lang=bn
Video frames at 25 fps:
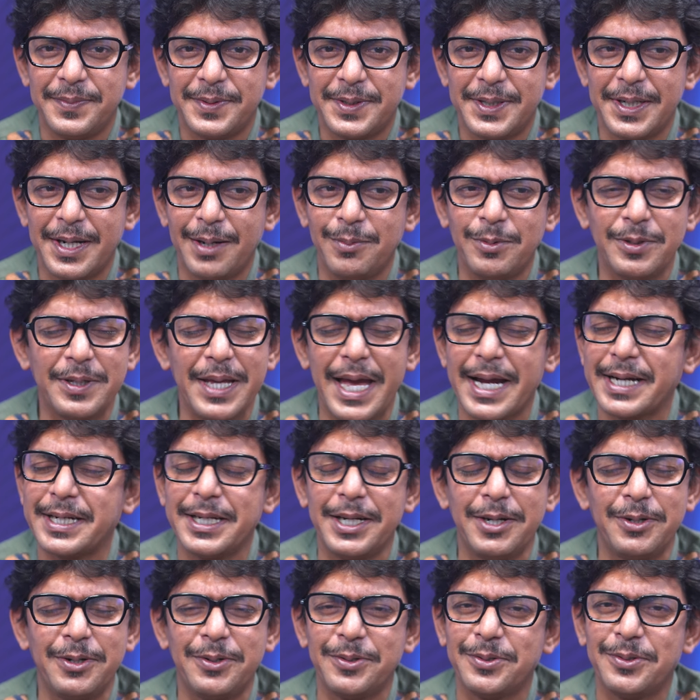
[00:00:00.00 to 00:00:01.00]
সেরা বলতে একটা
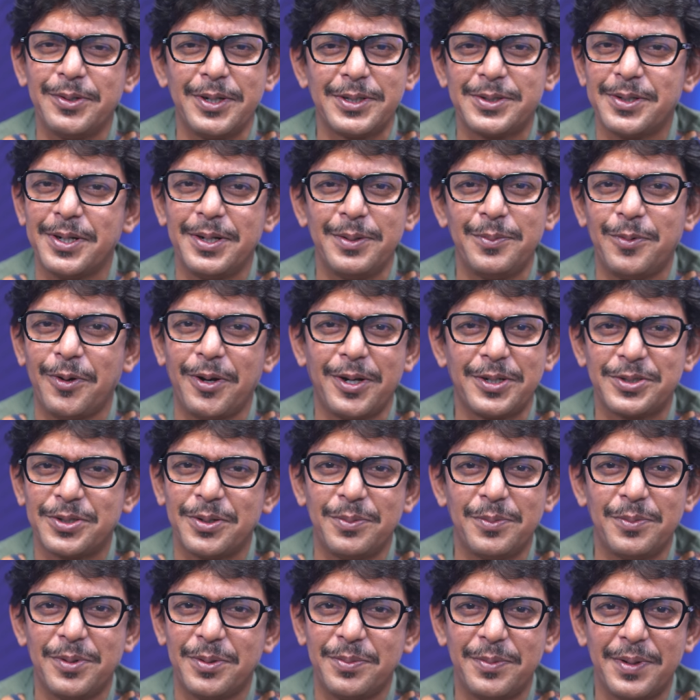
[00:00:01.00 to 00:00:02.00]
নাটক তো আসলে বলা
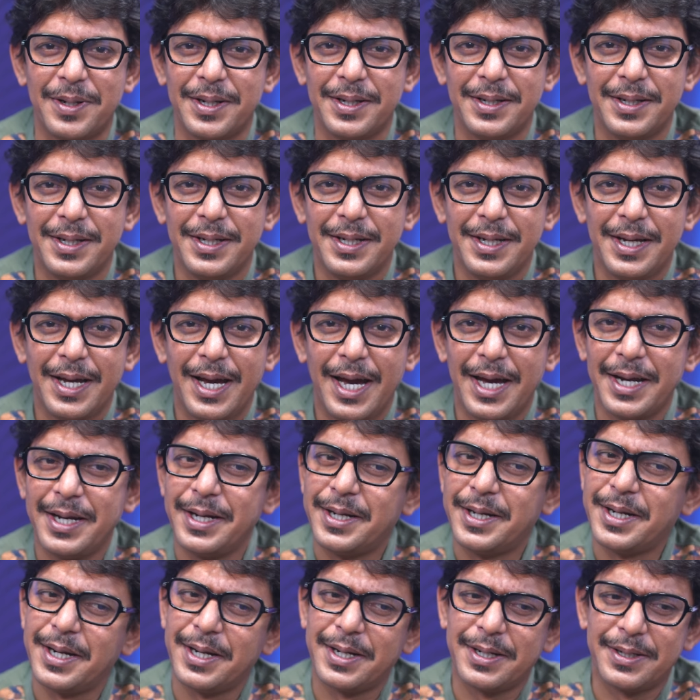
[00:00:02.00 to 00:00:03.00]
সম্ভব না আর
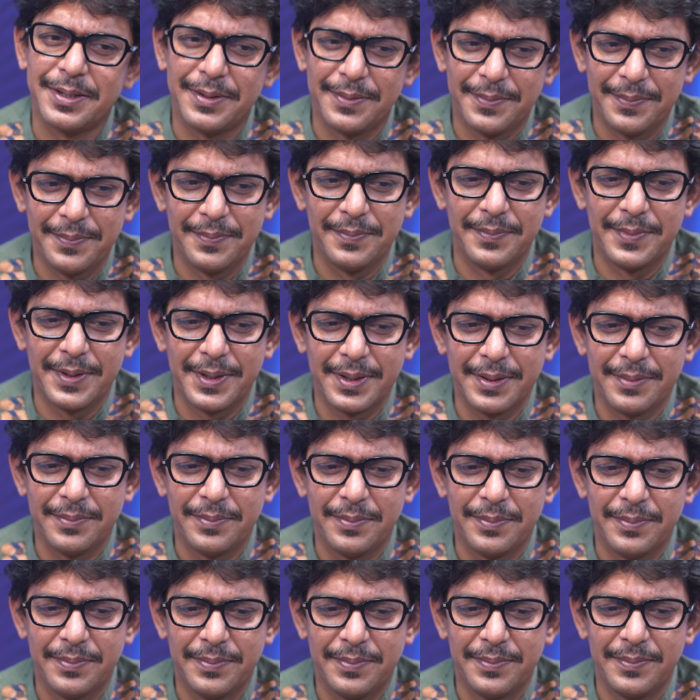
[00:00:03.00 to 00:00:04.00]
এটার মানে
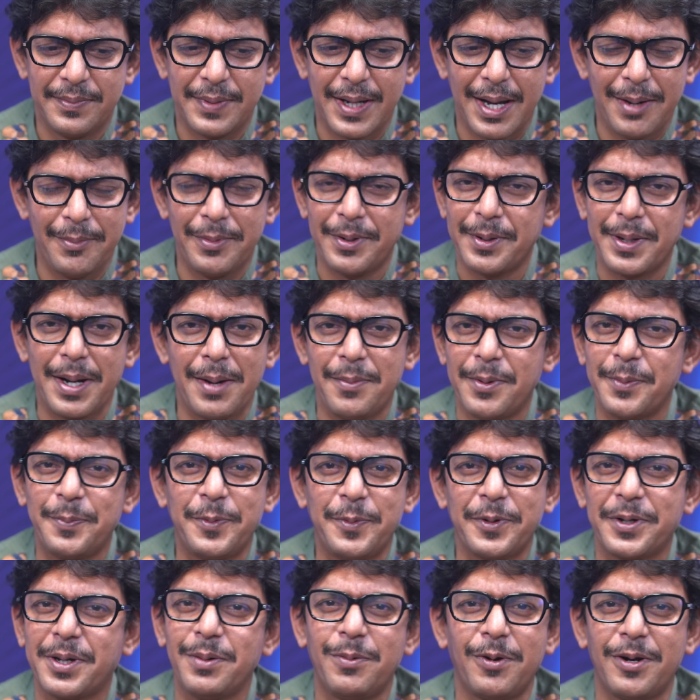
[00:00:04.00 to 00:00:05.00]
আমার আমার
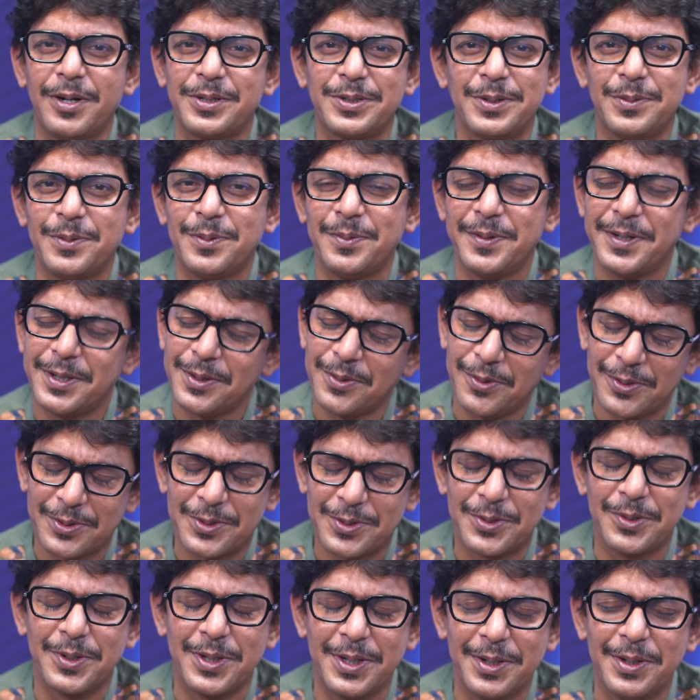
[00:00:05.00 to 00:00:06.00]
পক্ষে বলা সম্ভব এটা
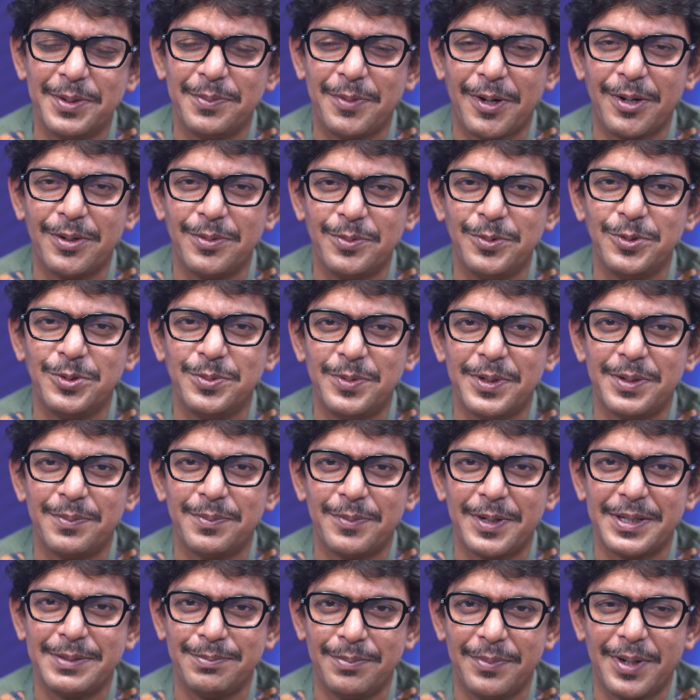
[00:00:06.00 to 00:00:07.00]
দর্শকই ভালো বুঝবেন
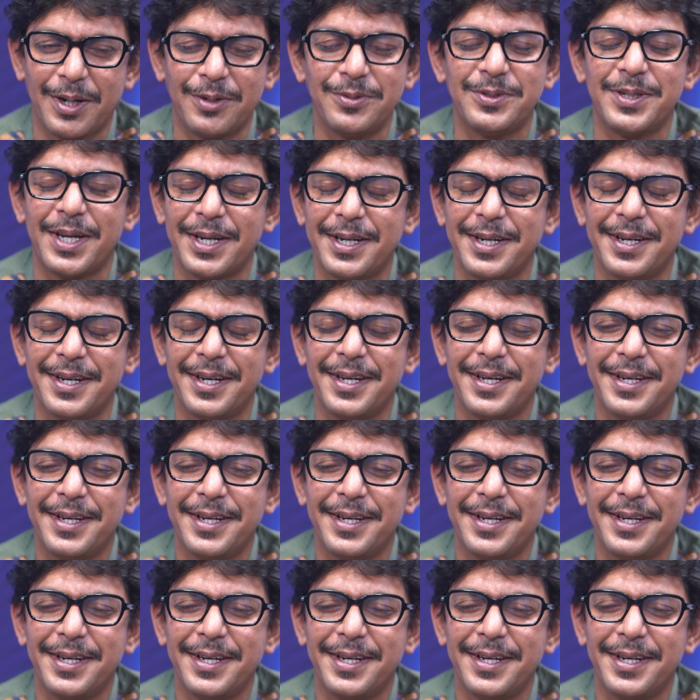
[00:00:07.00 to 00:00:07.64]
বা ভালো জানেন